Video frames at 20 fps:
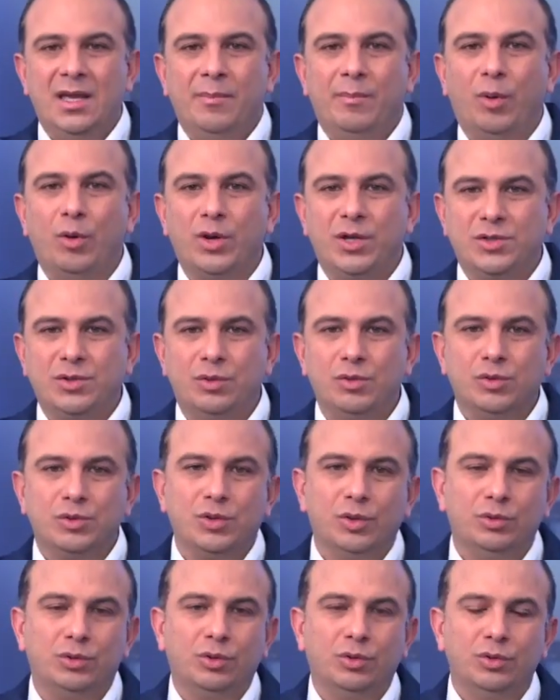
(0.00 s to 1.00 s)
Por eso
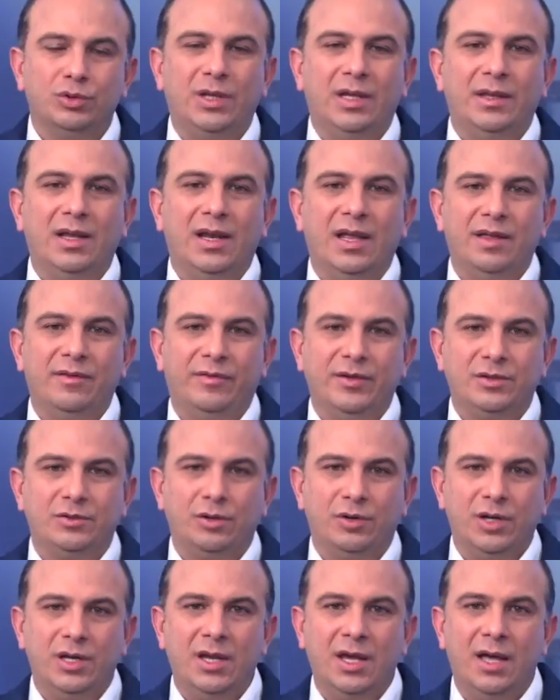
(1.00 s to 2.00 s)
nosotros desde la
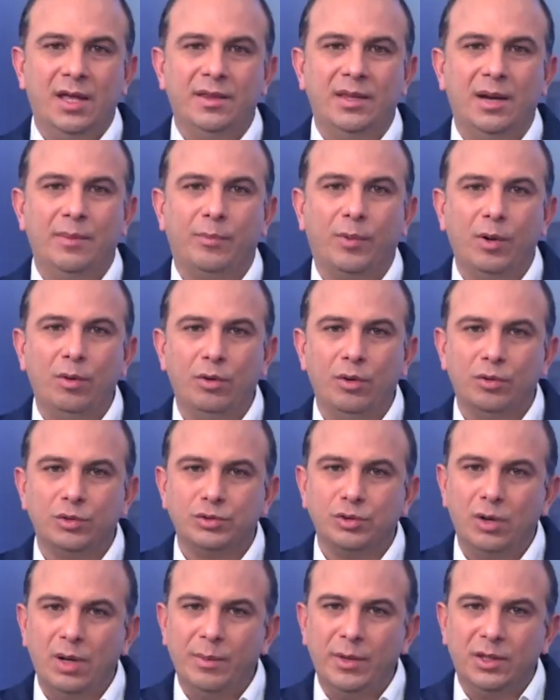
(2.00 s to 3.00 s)
Defensoría del Pueblo no
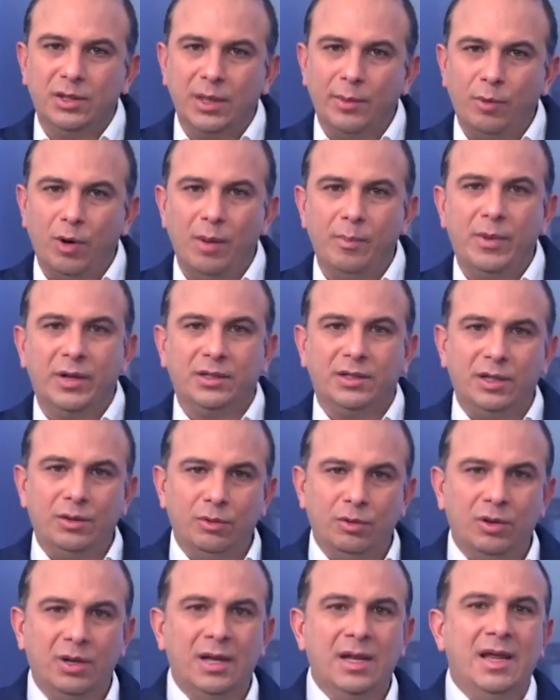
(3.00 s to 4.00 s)
solamente hemos
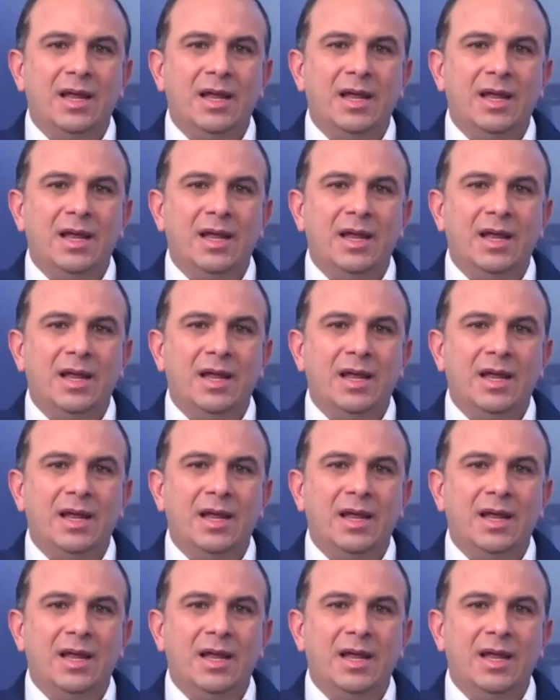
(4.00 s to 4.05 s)
advertido